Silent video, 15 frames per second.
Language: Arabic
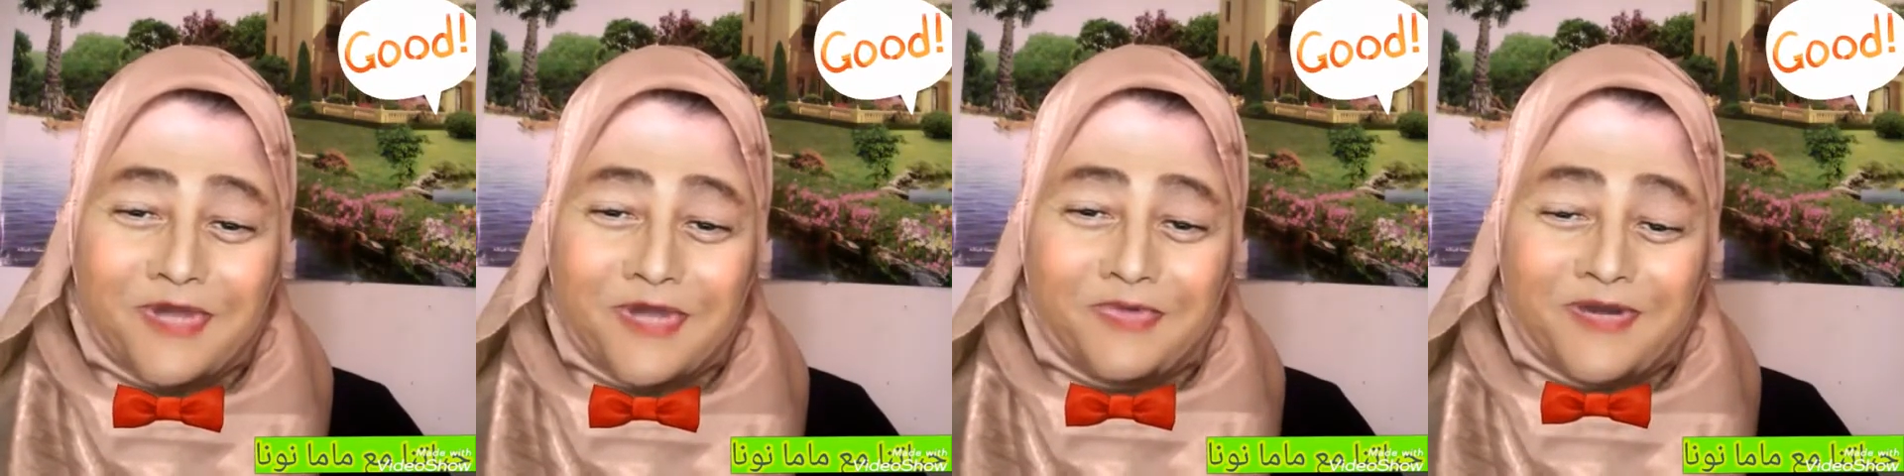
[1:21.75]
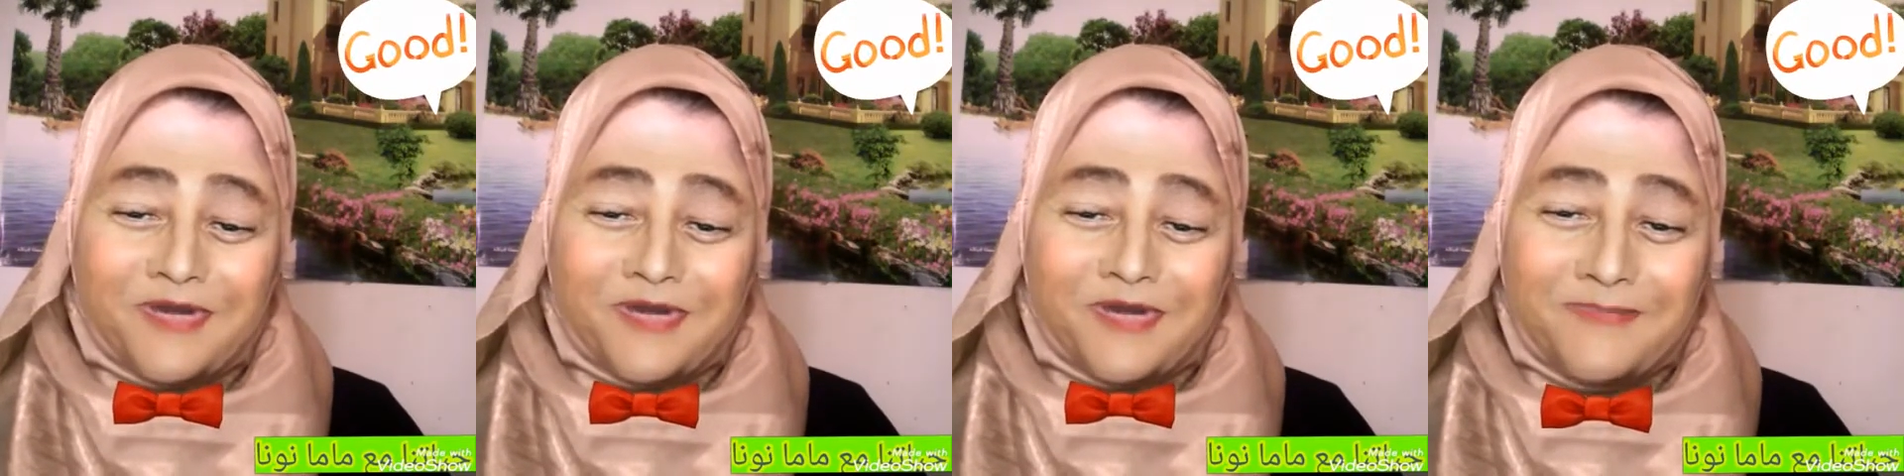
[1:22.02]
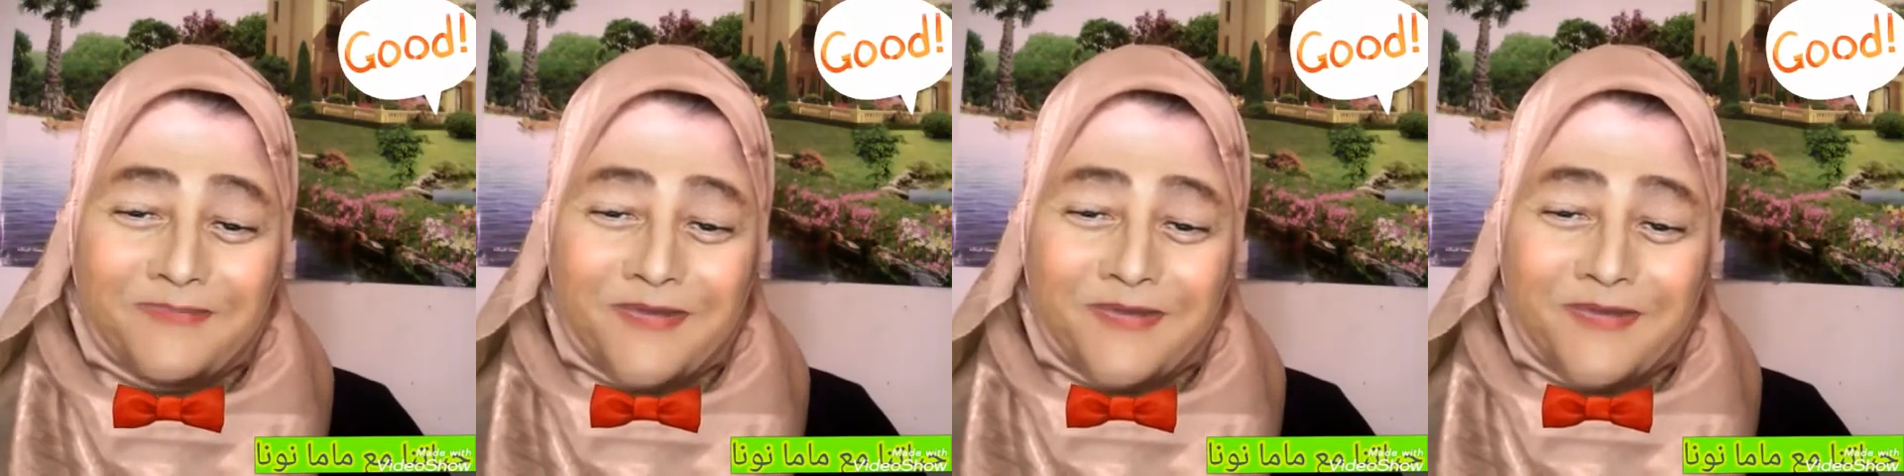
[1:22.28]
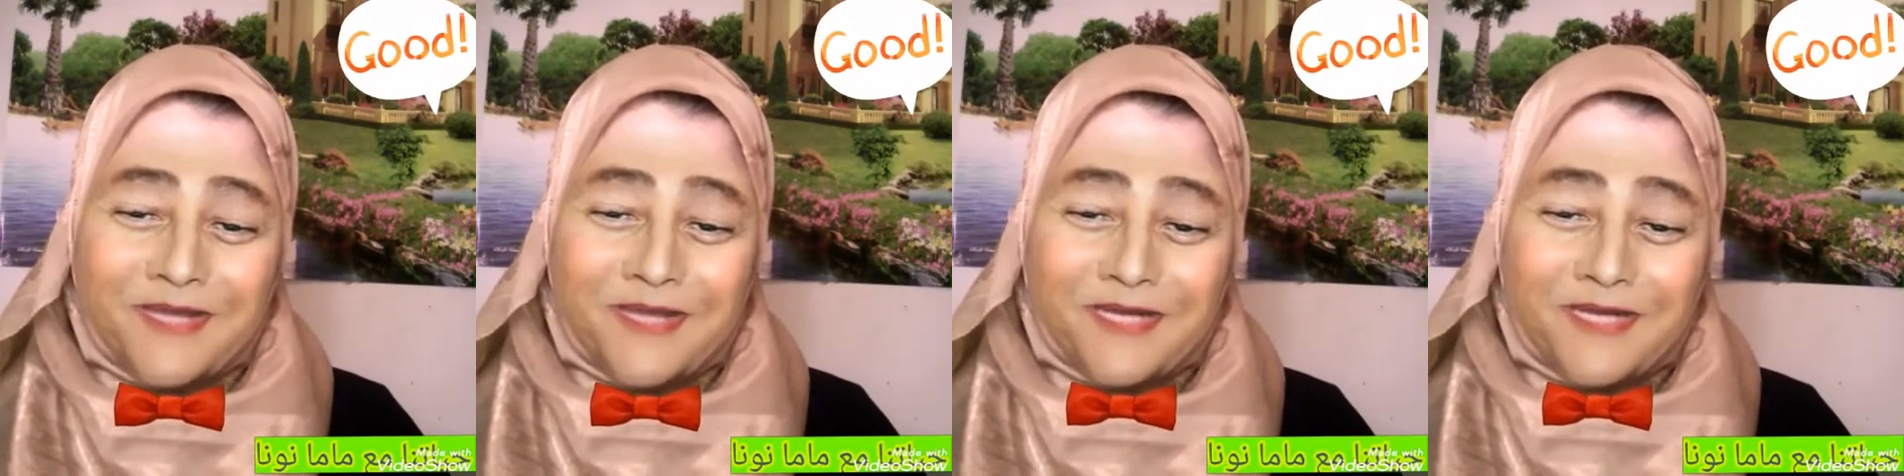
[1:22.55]
ولما
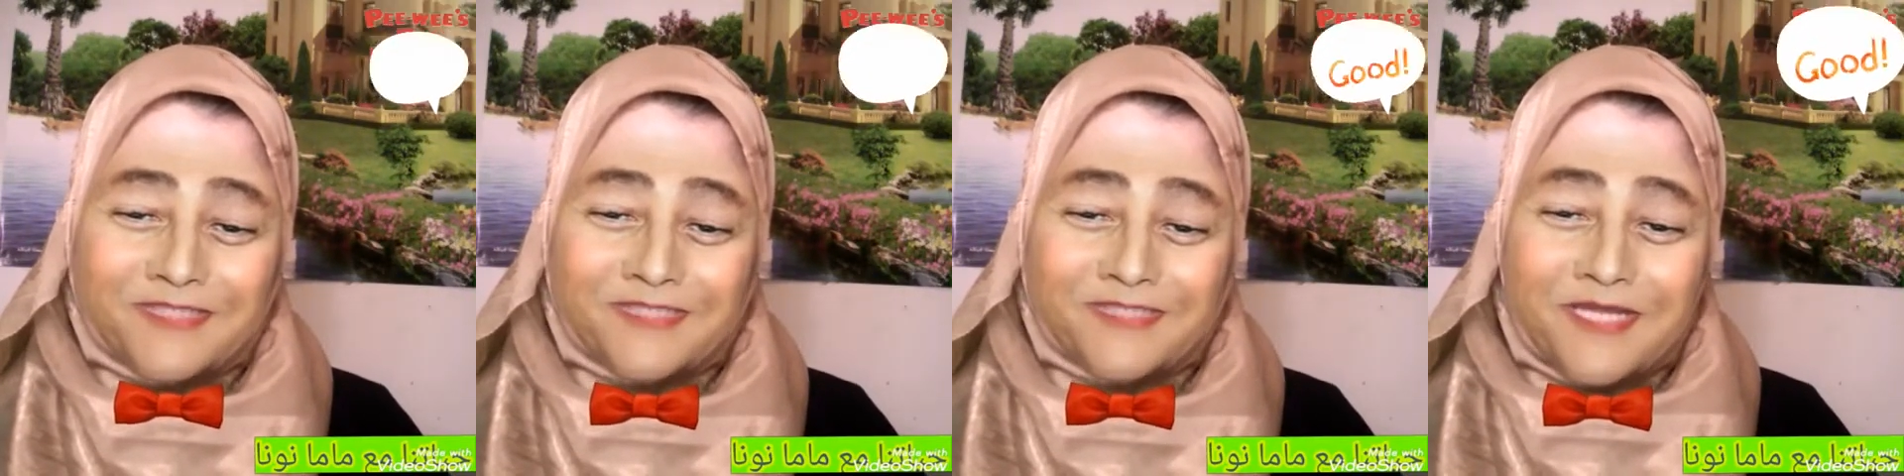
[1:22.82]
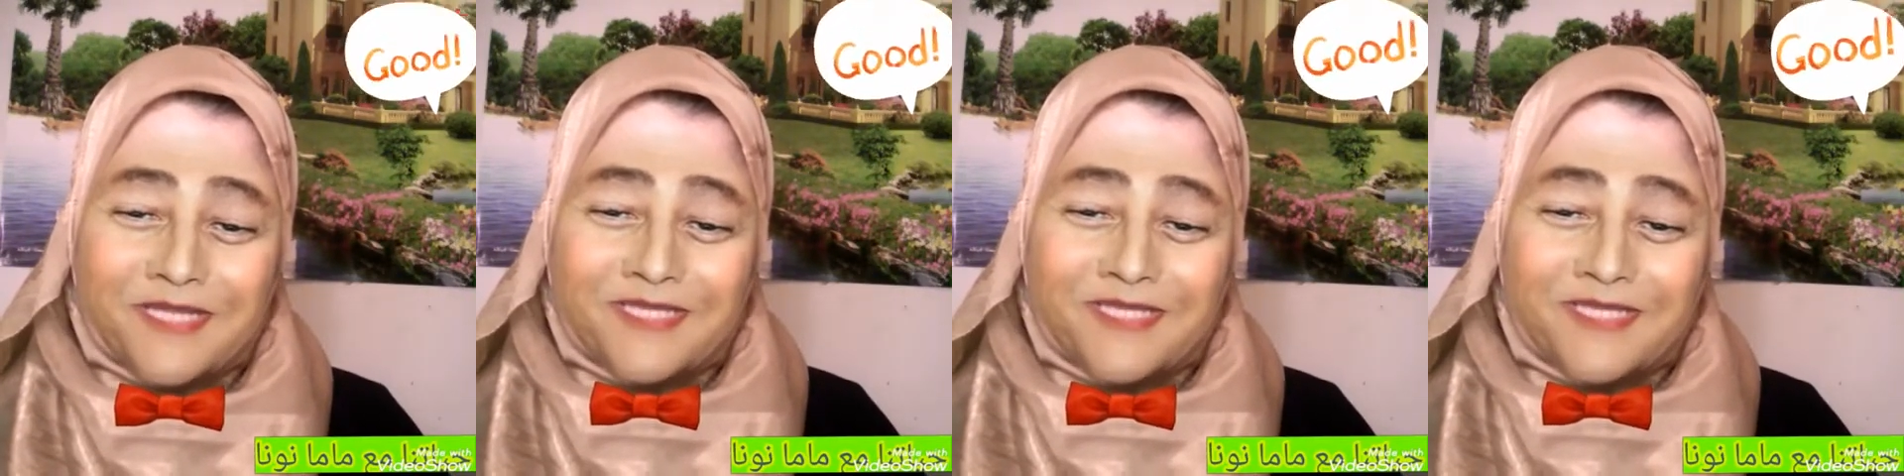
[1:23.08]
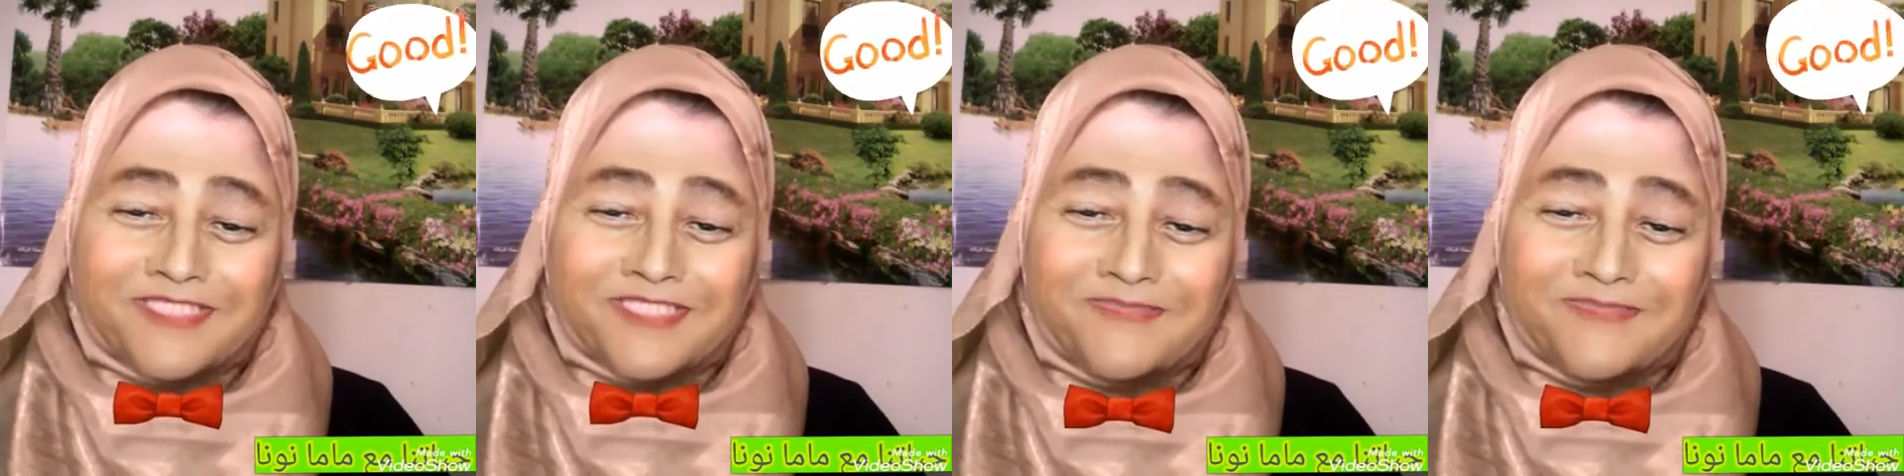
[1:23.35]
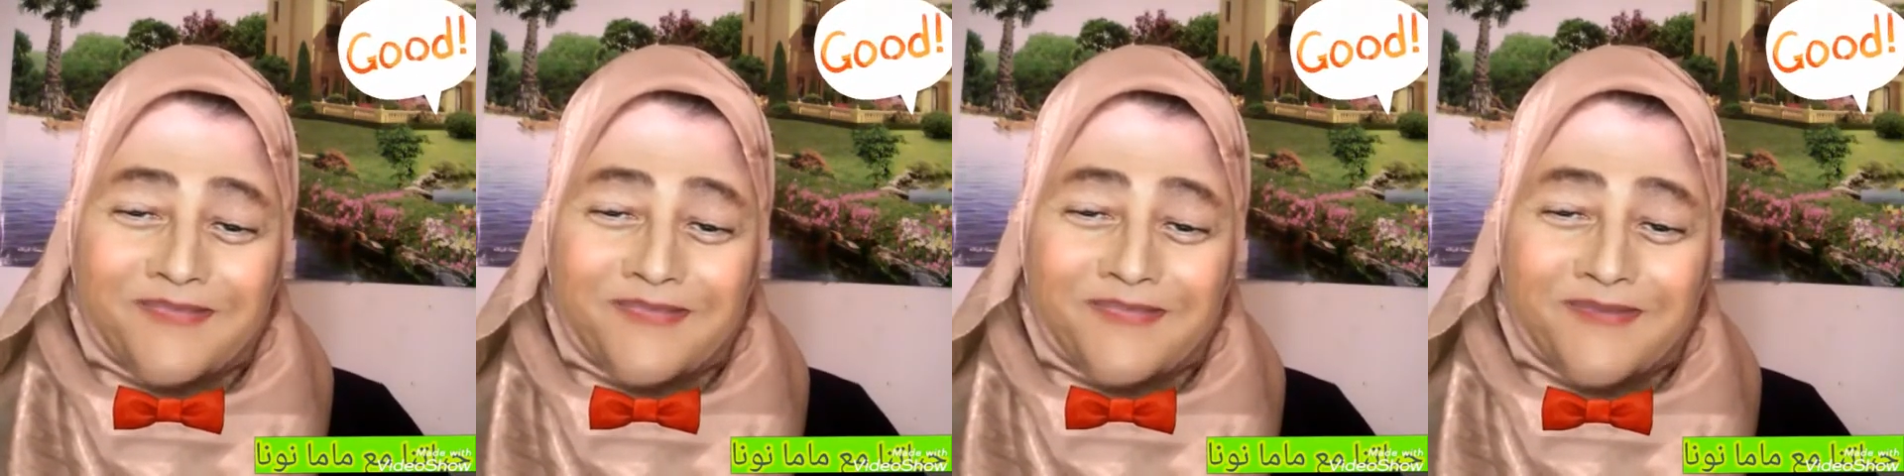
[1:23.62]
خلص نزل من
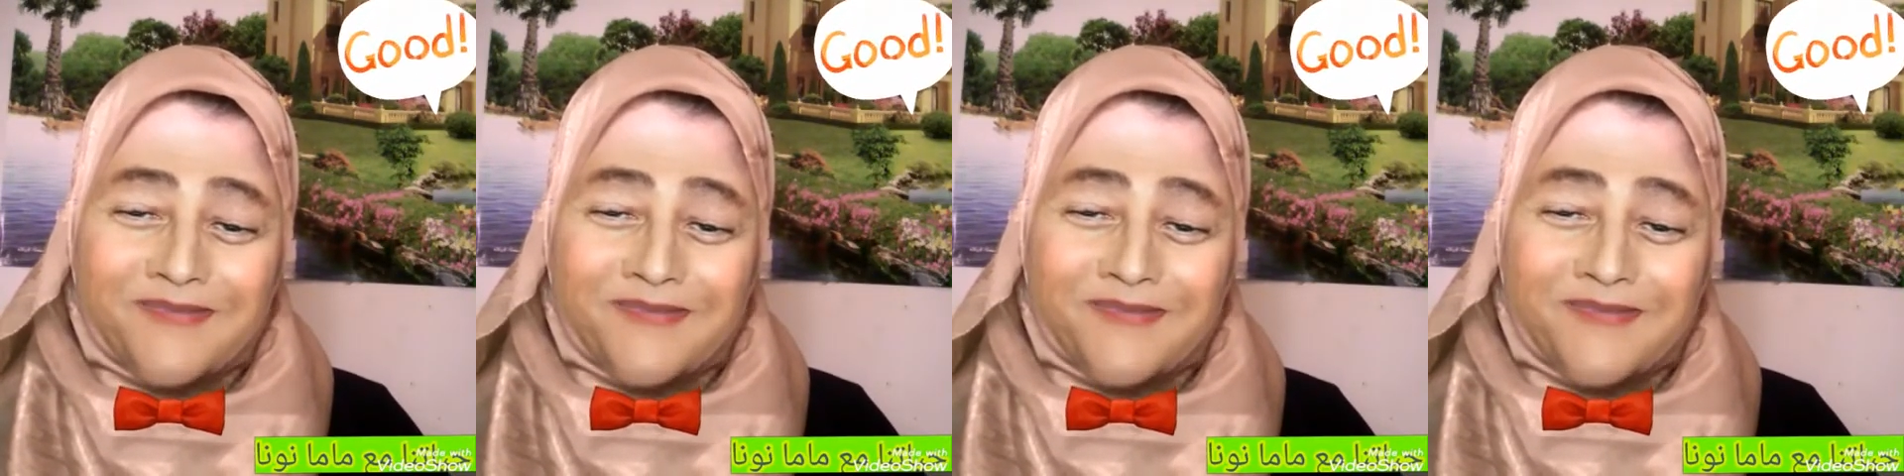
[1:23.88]
الجبل